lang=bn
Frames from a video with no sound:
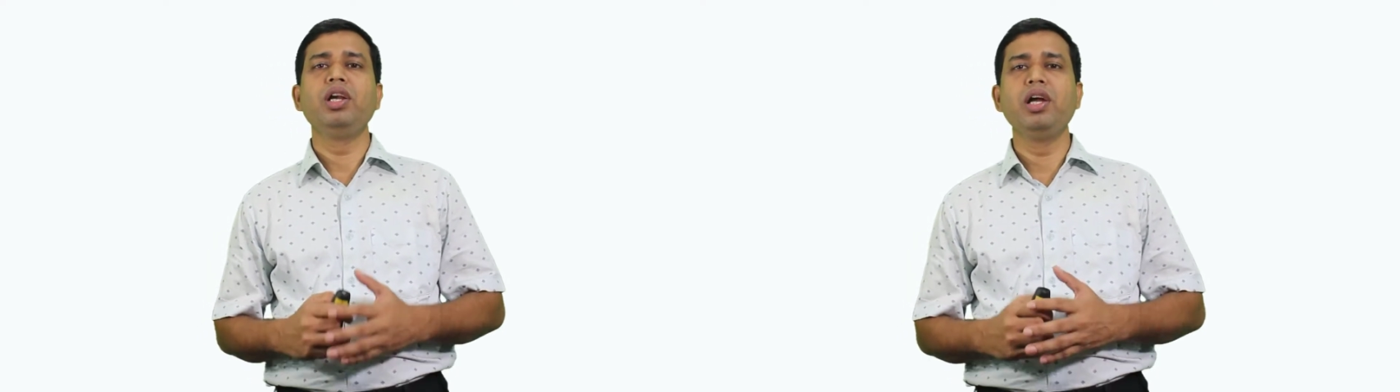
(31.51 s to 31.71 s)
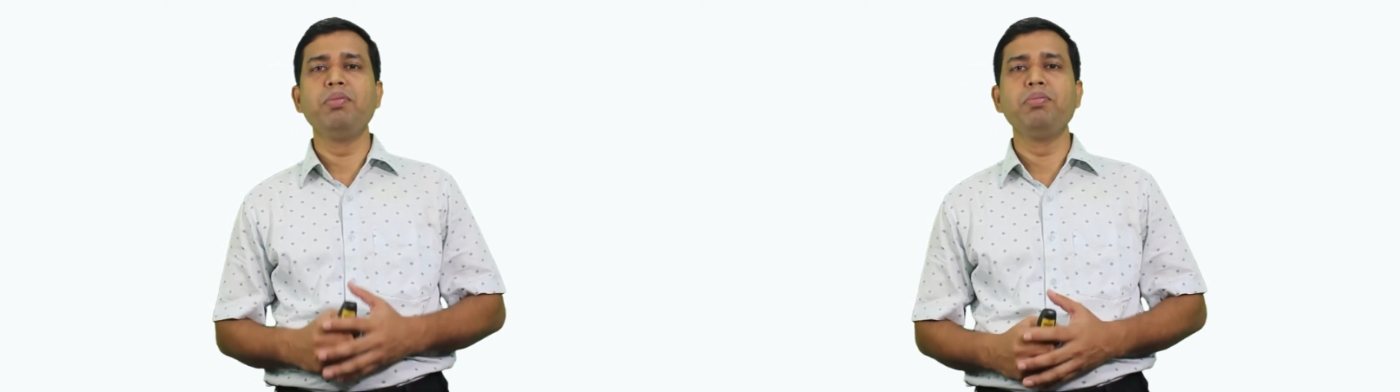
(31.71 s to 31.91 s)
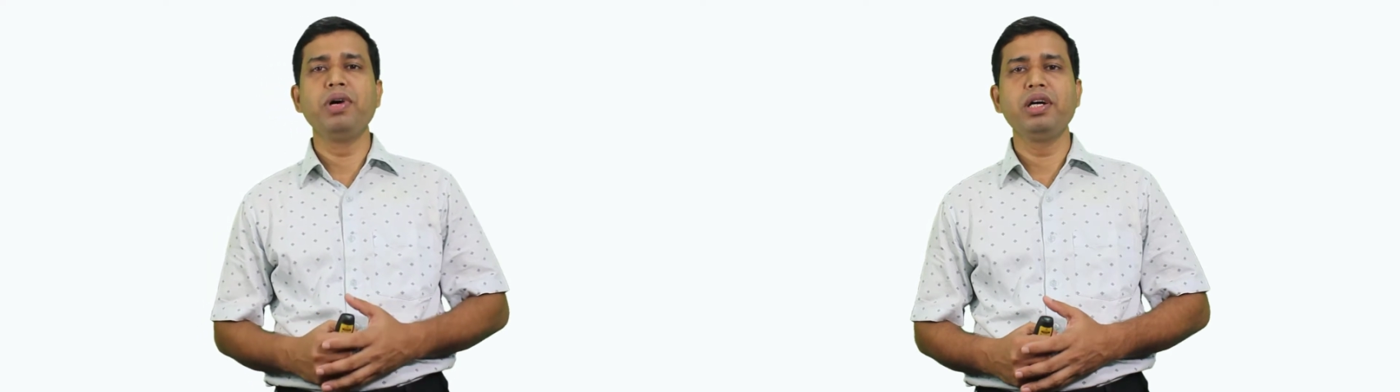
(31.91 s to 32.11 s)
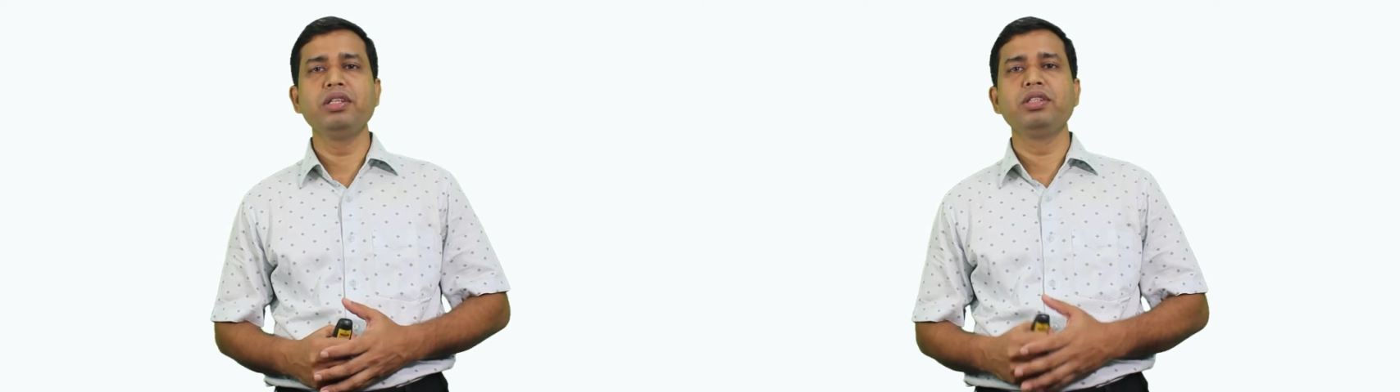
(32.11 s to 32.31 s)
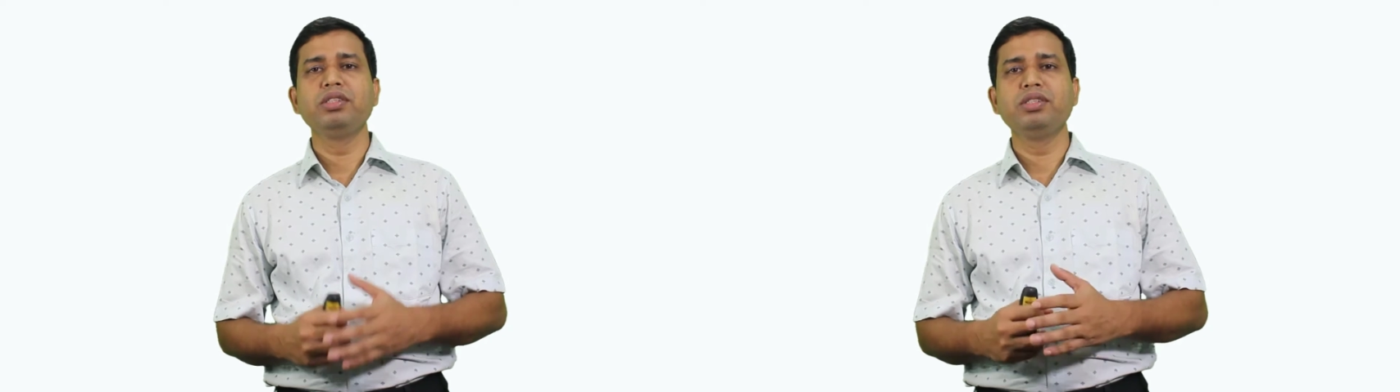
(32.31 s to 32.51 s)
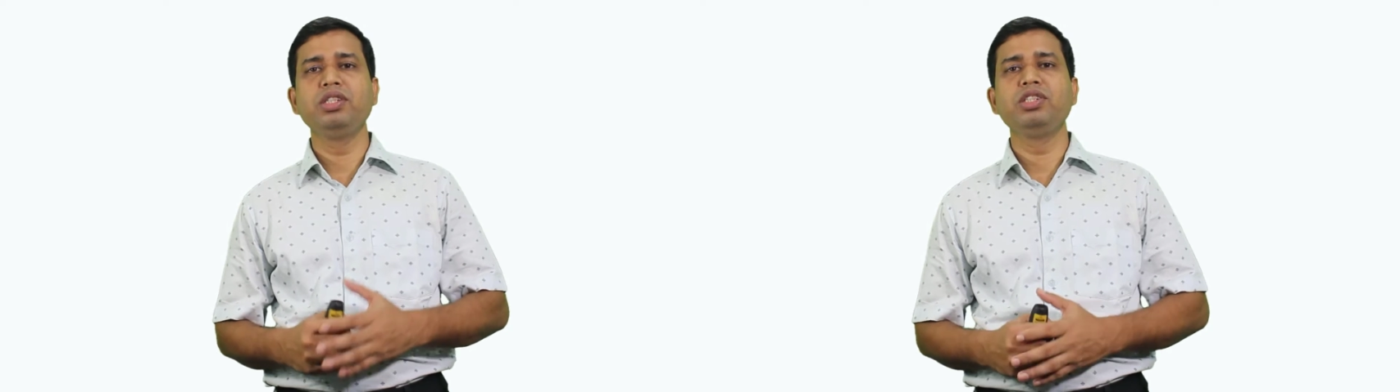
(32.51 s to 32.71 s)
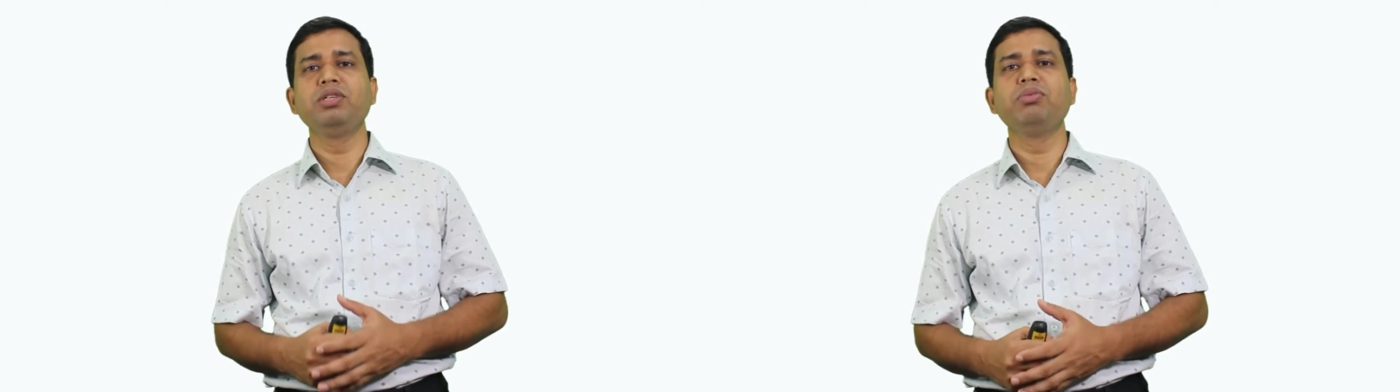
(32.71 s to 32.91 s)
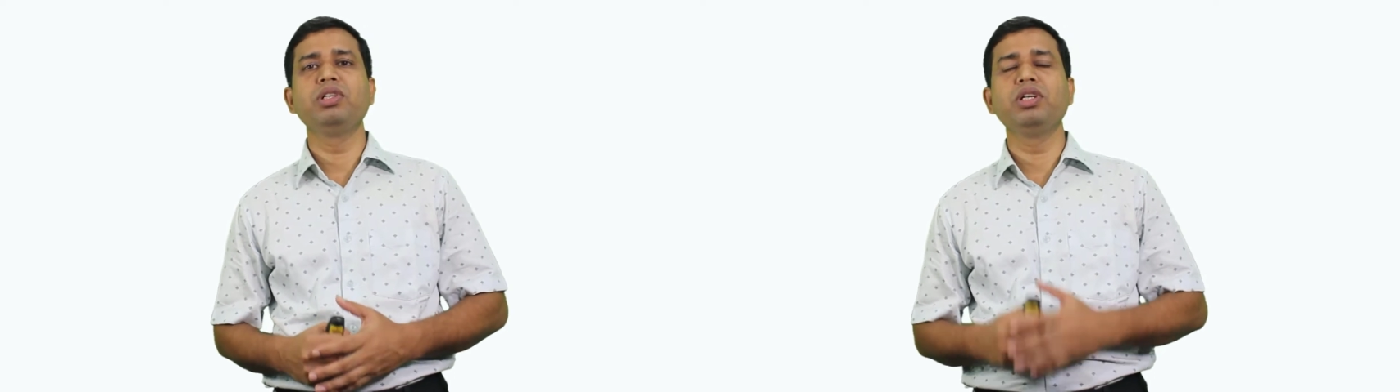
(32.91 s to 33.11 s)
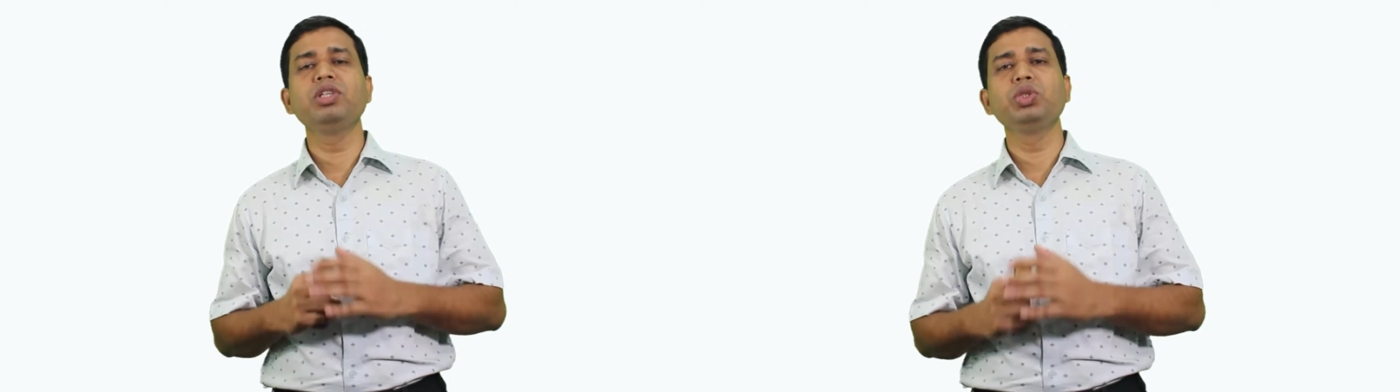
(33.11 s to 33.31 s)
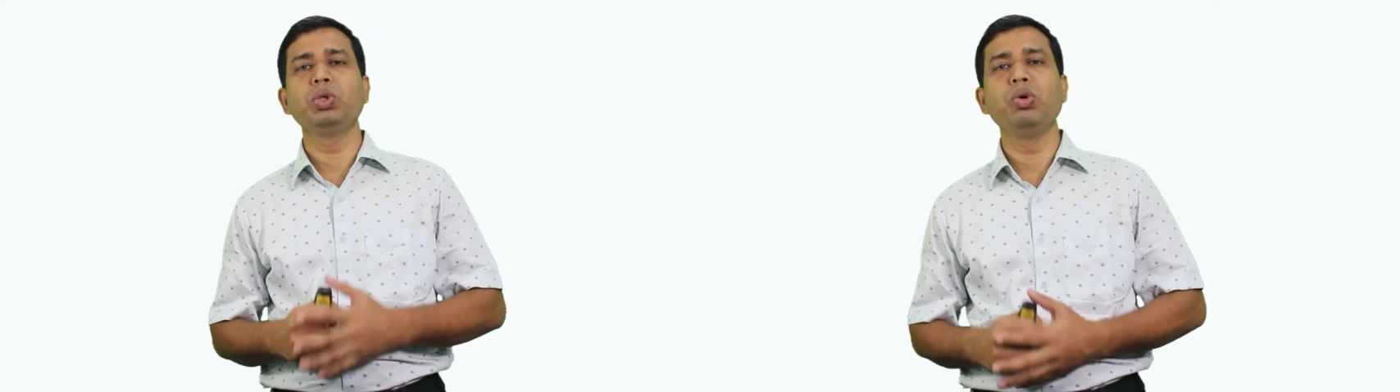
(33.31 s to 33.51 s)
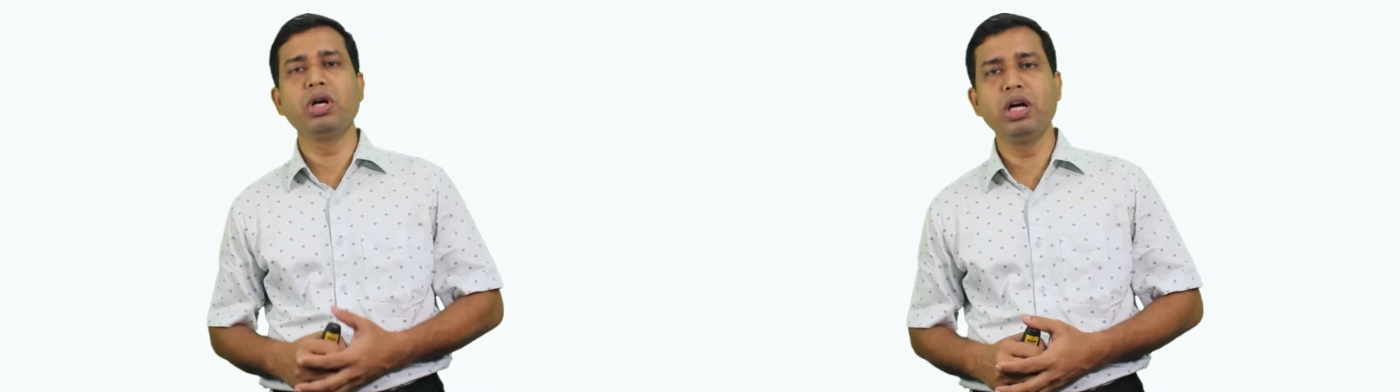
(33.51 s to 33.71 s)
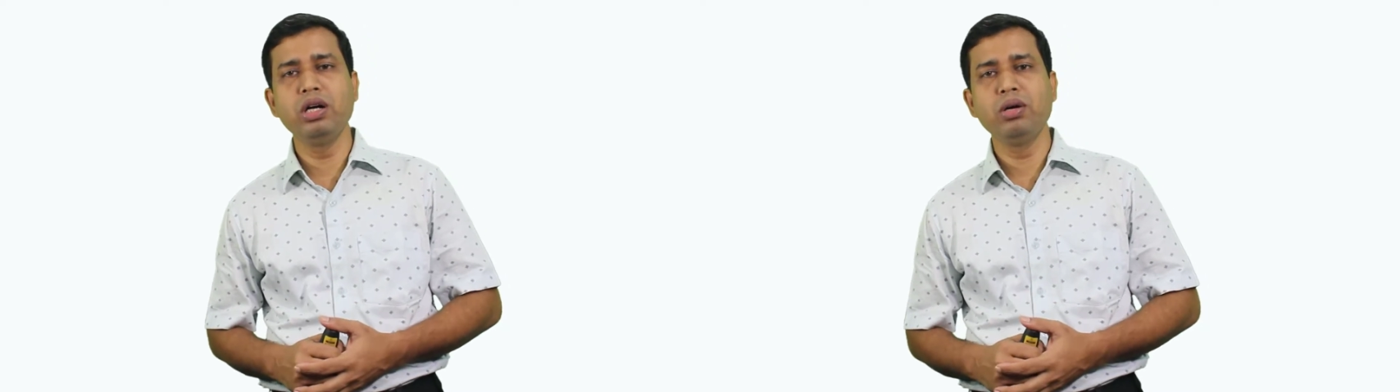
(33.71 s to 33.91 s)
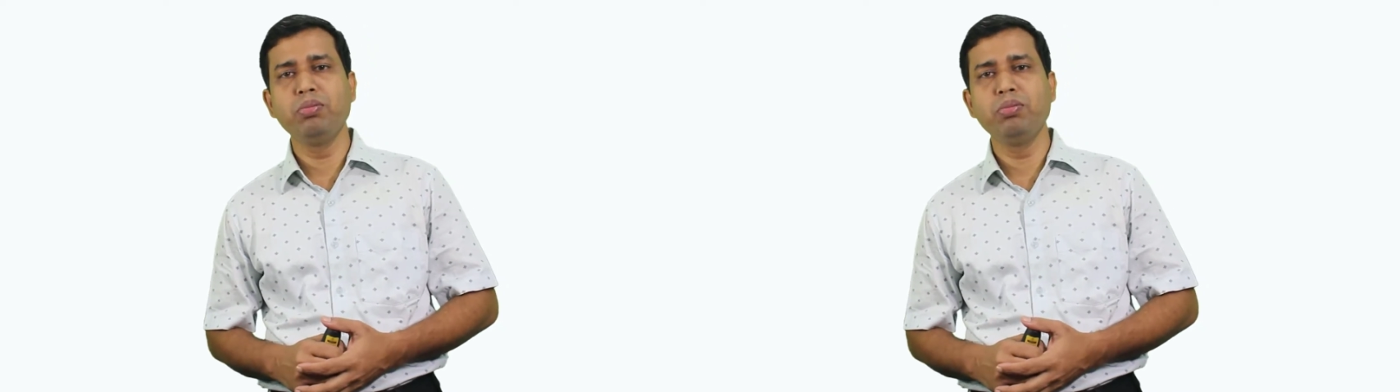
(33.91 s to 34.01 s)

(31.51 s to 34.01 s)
নাম্বার সিস্টেম অর্থাৎ সংখ্যা